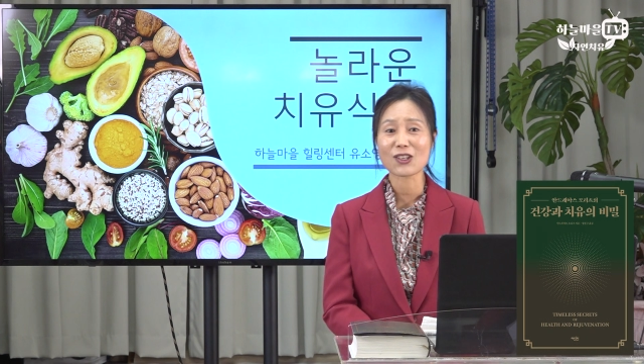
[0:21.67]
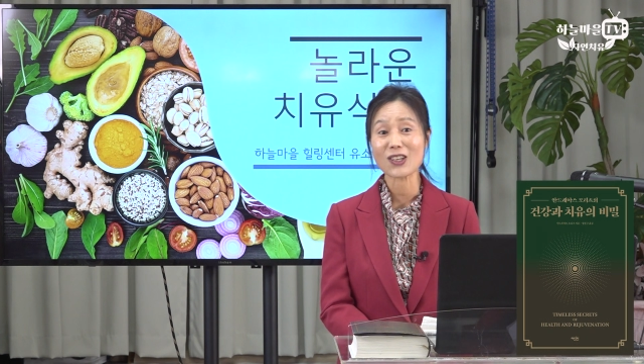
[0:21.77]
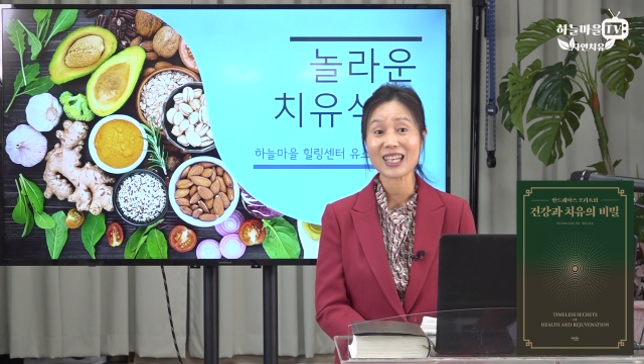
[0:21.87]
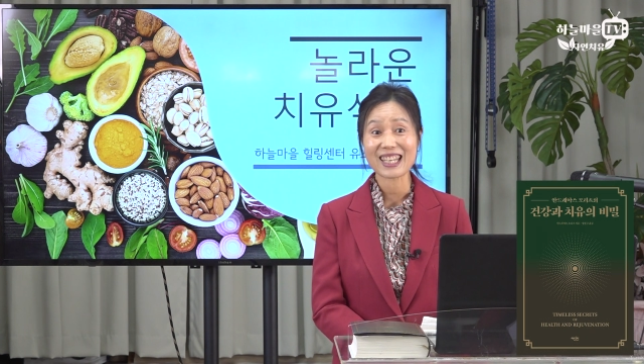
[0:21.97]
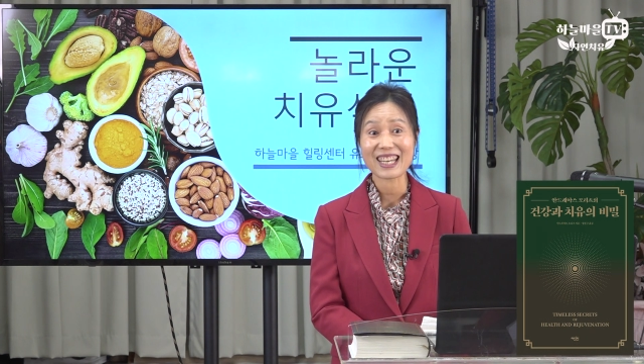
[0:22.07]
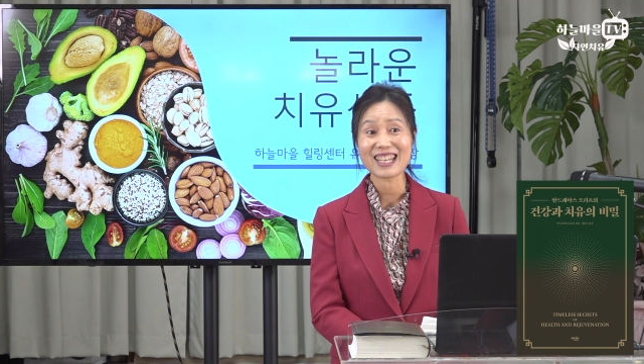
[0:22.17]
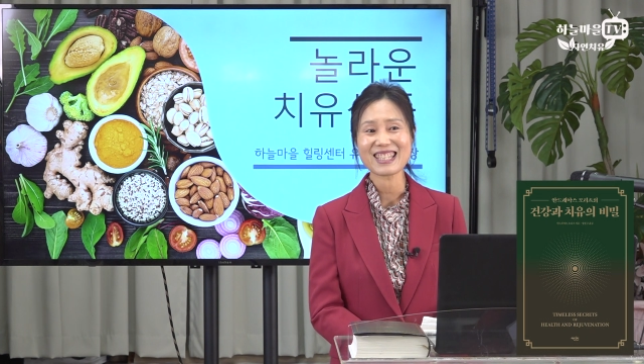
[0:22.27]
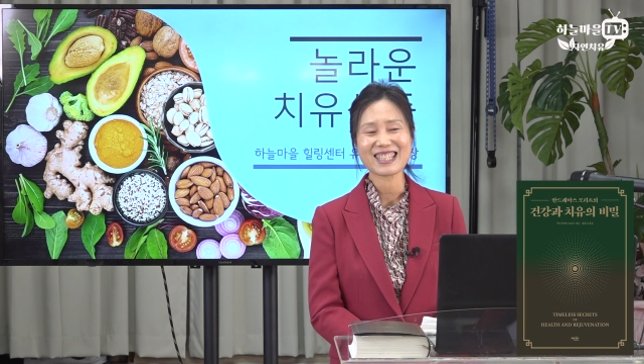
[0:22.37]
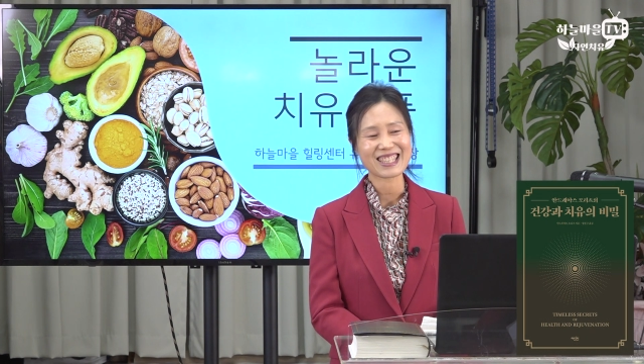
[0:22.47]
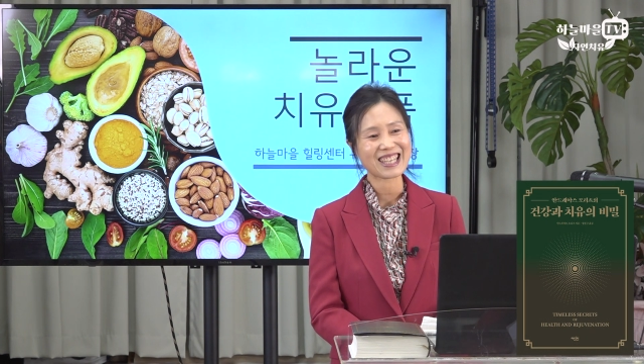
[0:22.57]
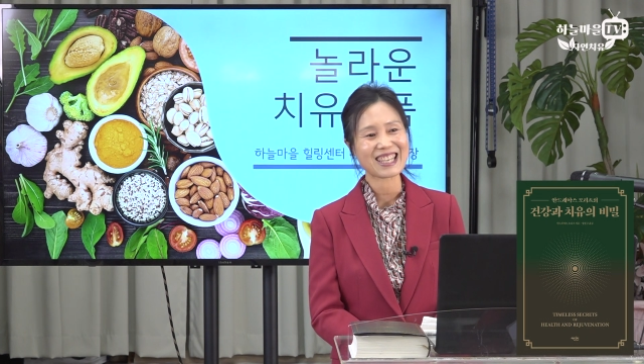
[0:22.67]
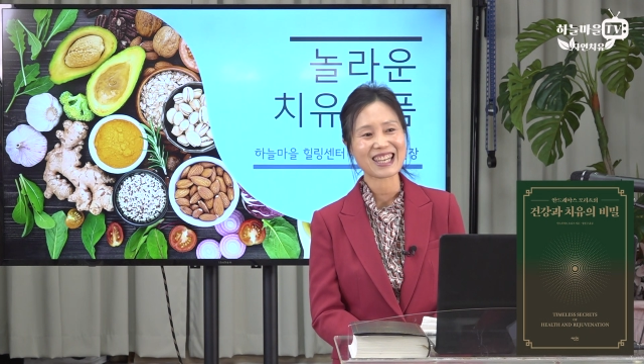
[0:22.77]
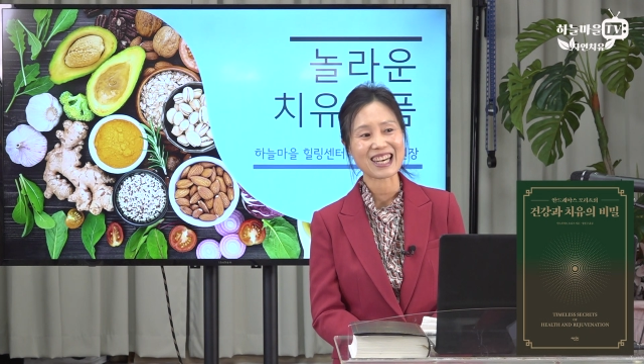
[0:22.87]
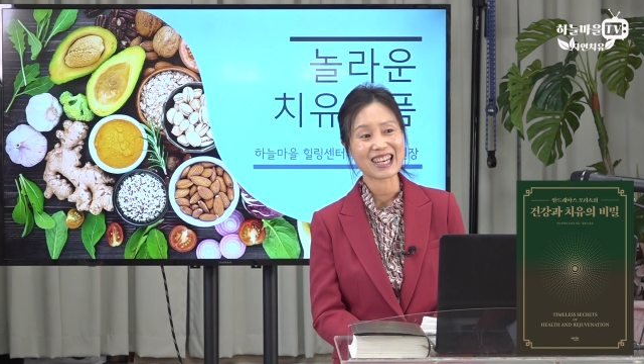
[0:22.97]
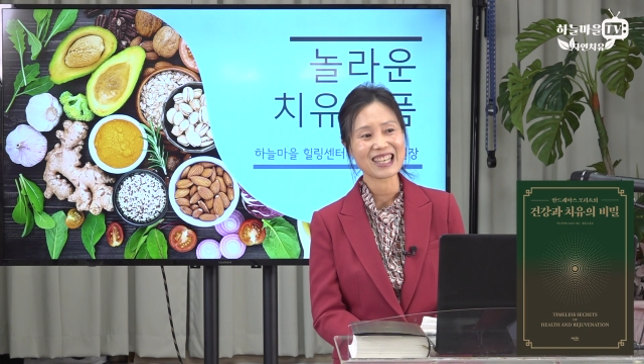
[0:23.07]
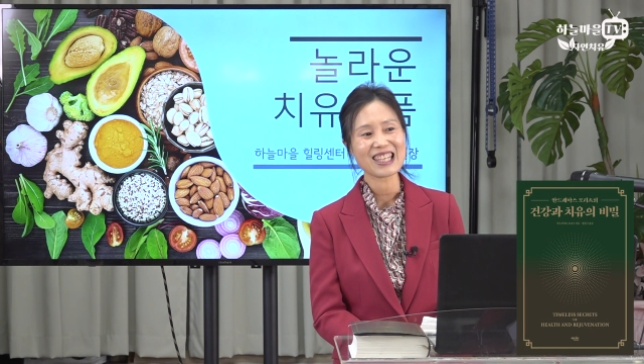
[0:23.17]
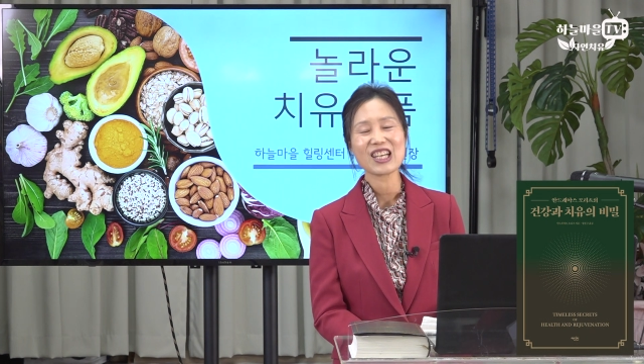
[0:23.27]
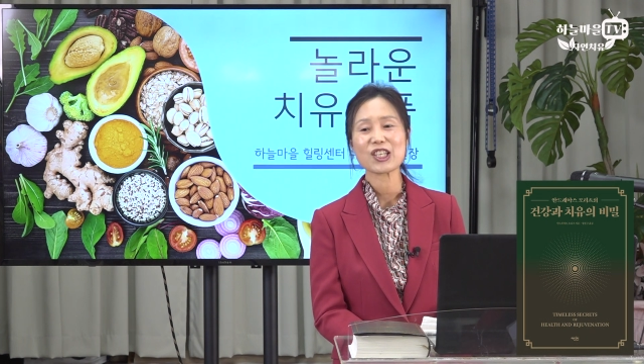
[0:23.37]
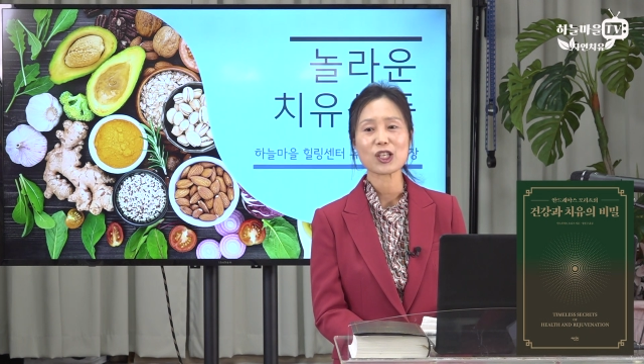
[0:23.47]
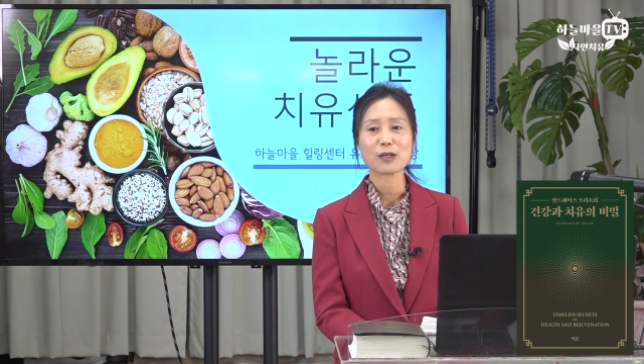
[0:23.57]
건강의 지혜가
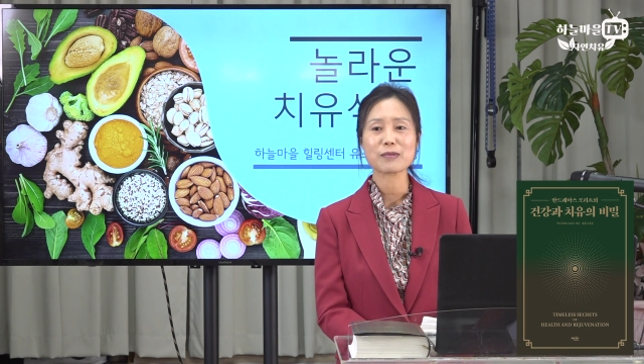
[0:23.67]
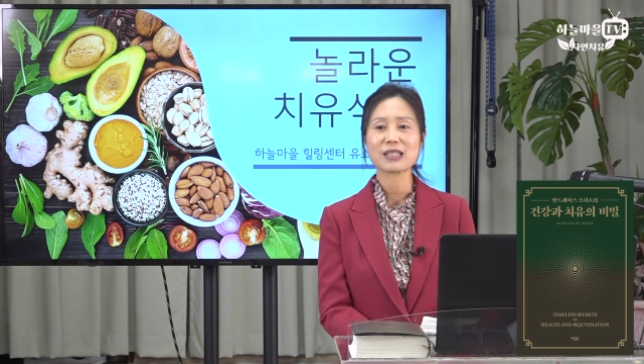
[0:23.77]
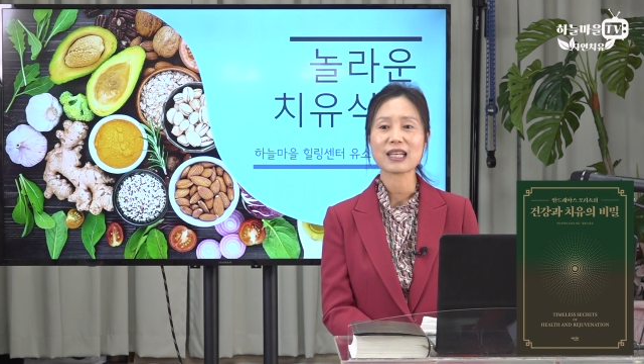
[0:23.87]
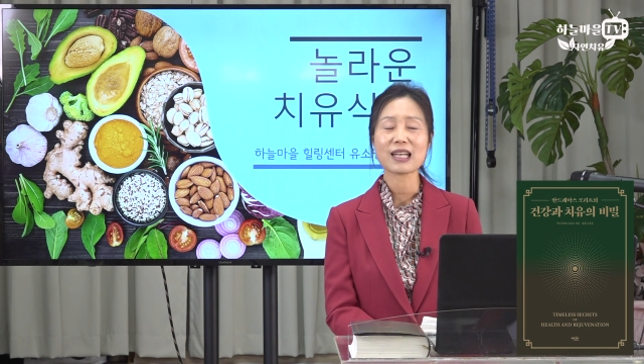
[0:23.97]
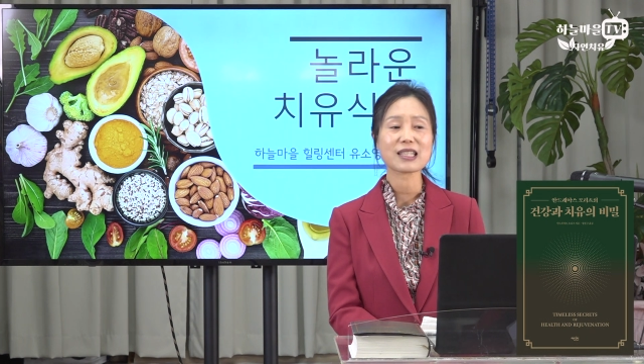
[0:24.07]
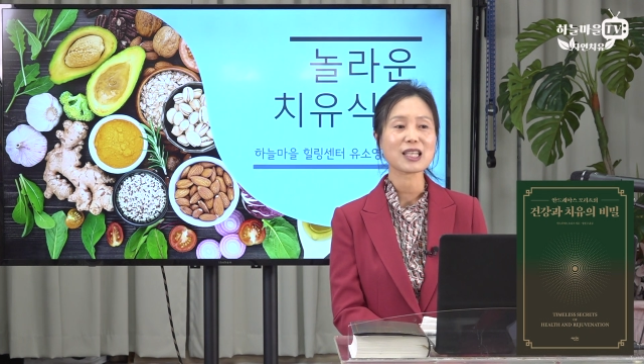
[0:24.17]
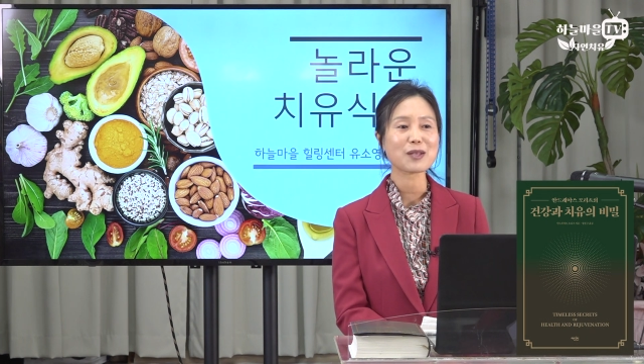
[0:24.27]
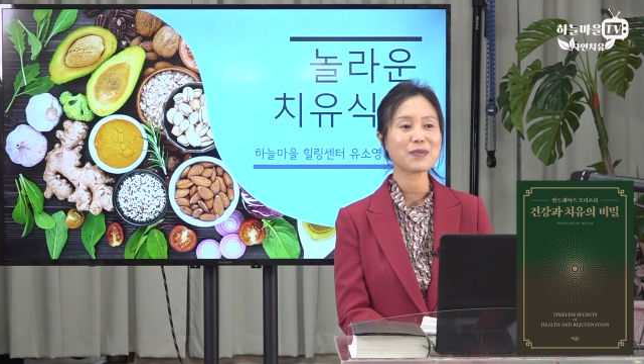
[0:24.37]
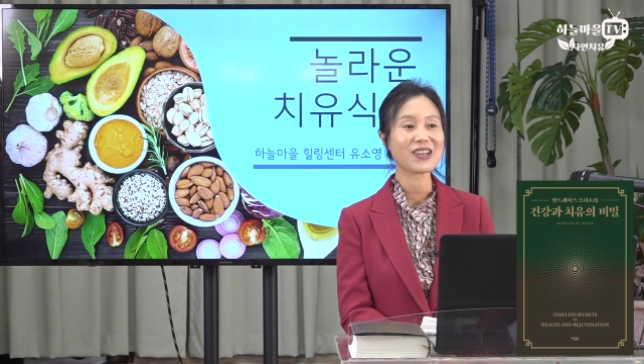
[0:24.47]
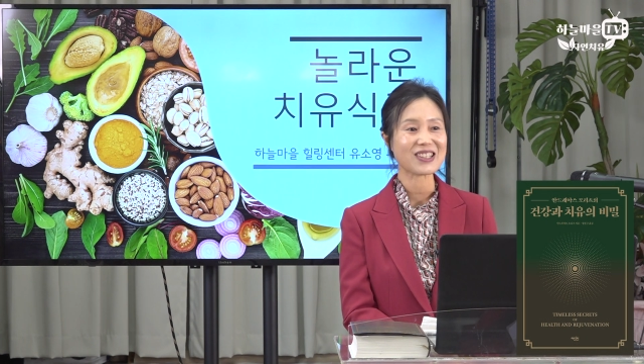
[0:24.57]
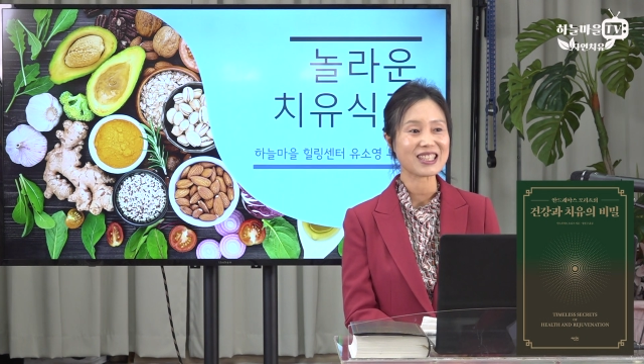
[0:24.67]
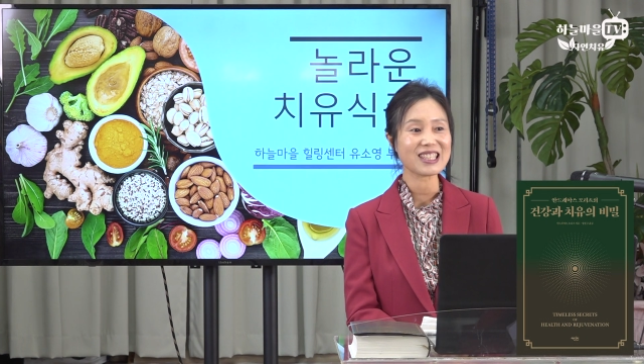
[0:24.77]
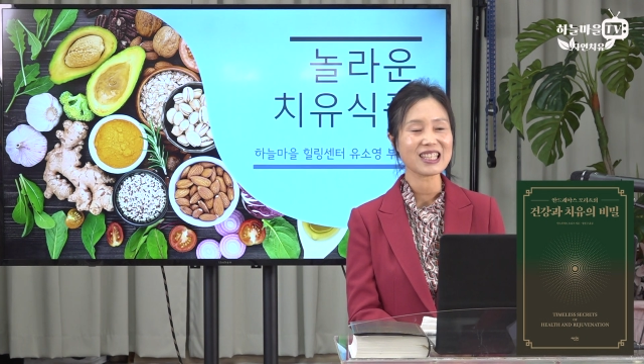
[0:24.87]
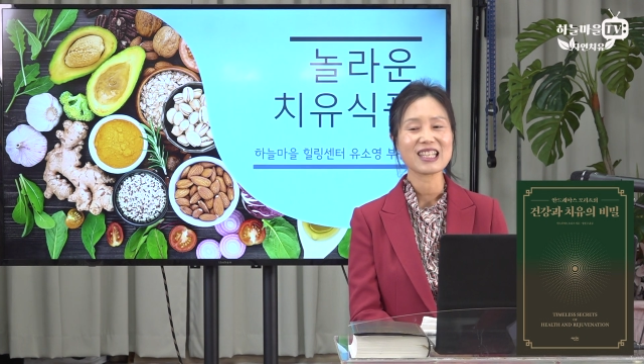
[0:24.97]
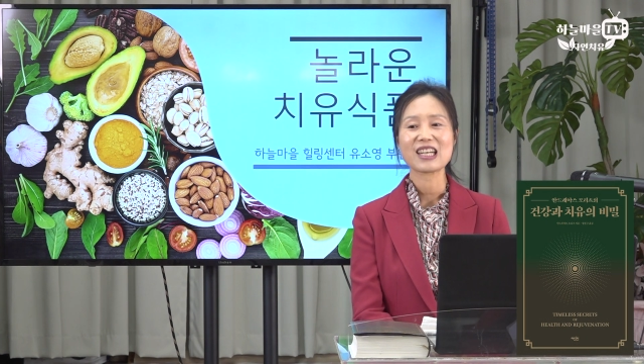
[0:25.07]
여러분들의 생명을